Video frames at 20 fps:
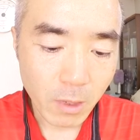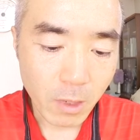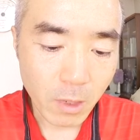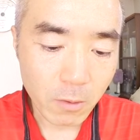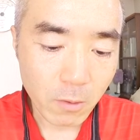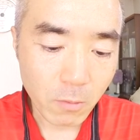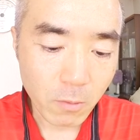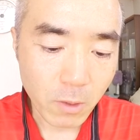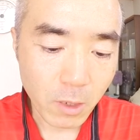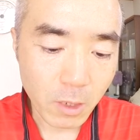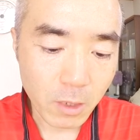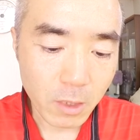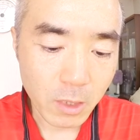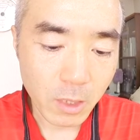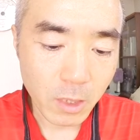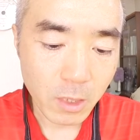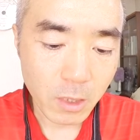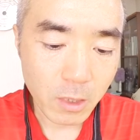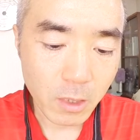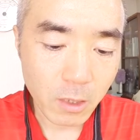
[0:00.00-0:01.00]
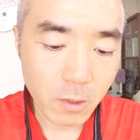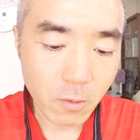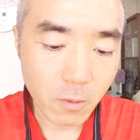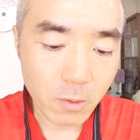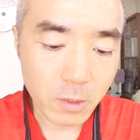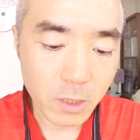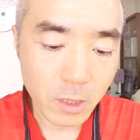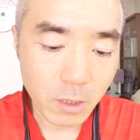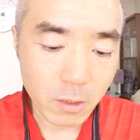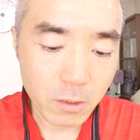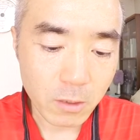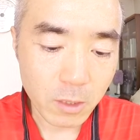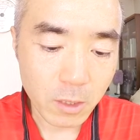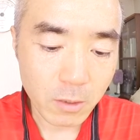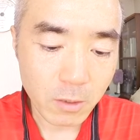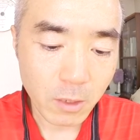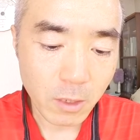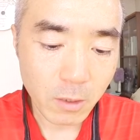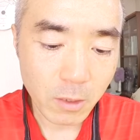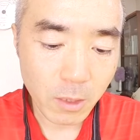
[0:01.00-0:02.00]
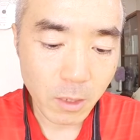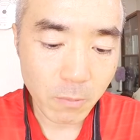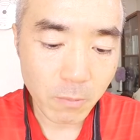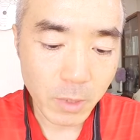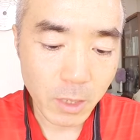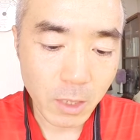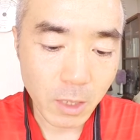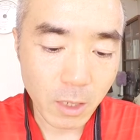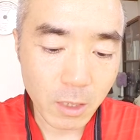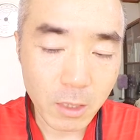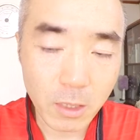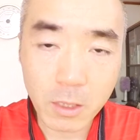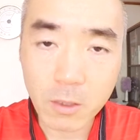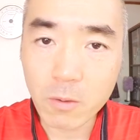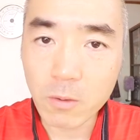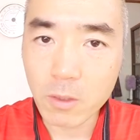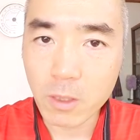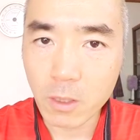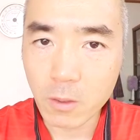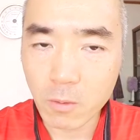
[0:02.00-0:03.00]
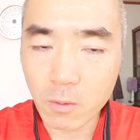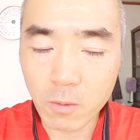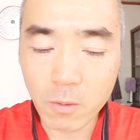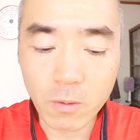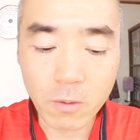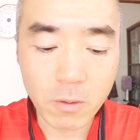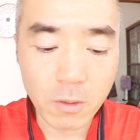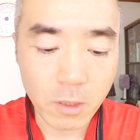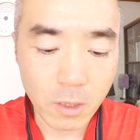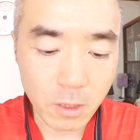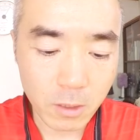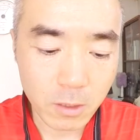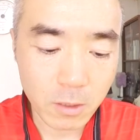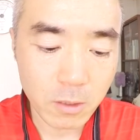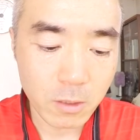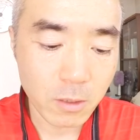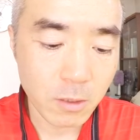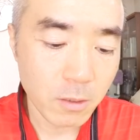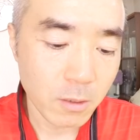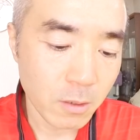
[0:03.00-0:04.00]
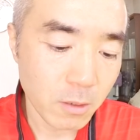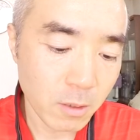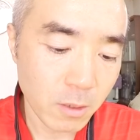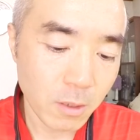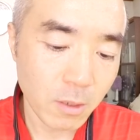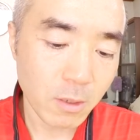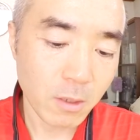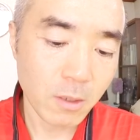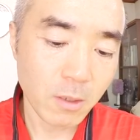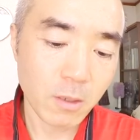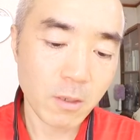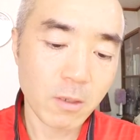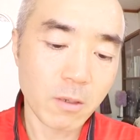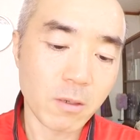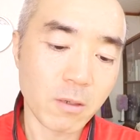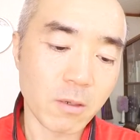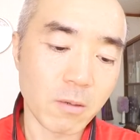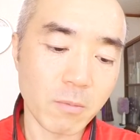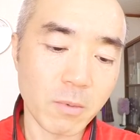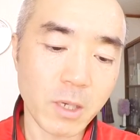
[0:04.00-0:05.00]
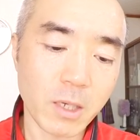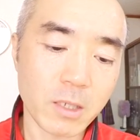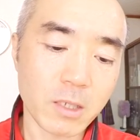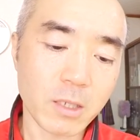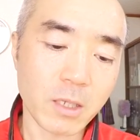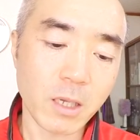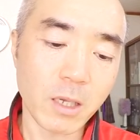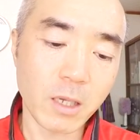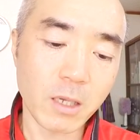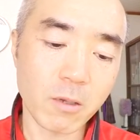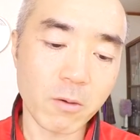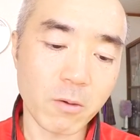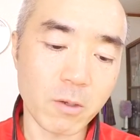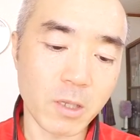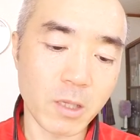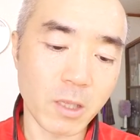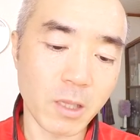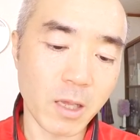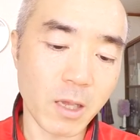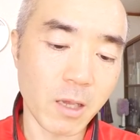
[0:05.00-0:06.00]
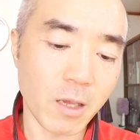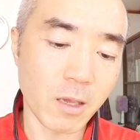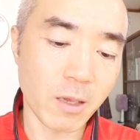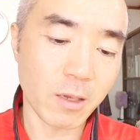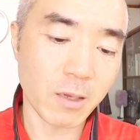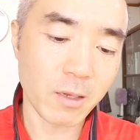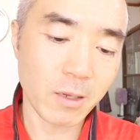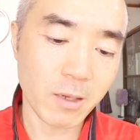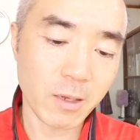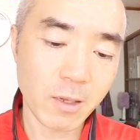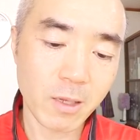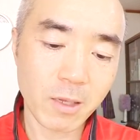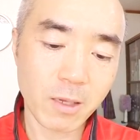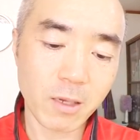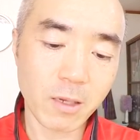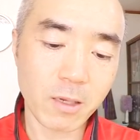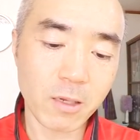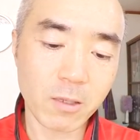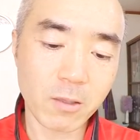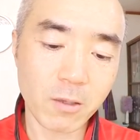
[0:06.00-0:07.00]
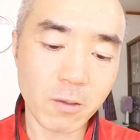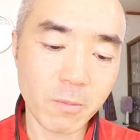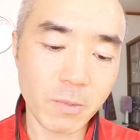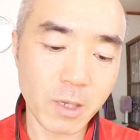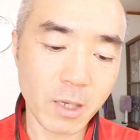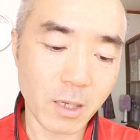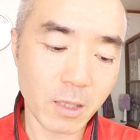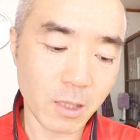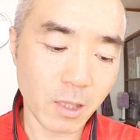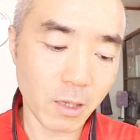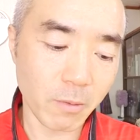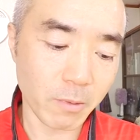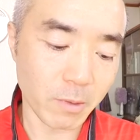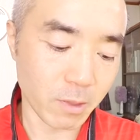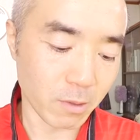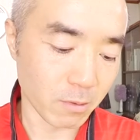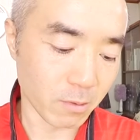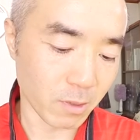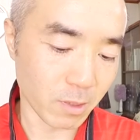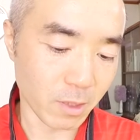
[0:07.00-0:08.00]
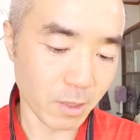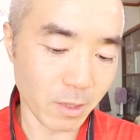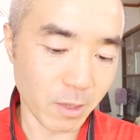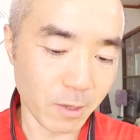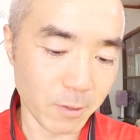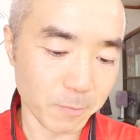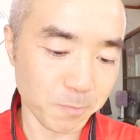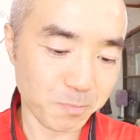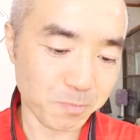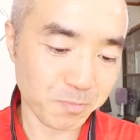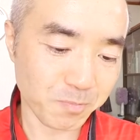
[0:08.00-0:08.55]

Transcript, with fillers: あと柿2個弱、で、みかん2個ってところです。まあ最後にね、柿とみかん食べてるんでね。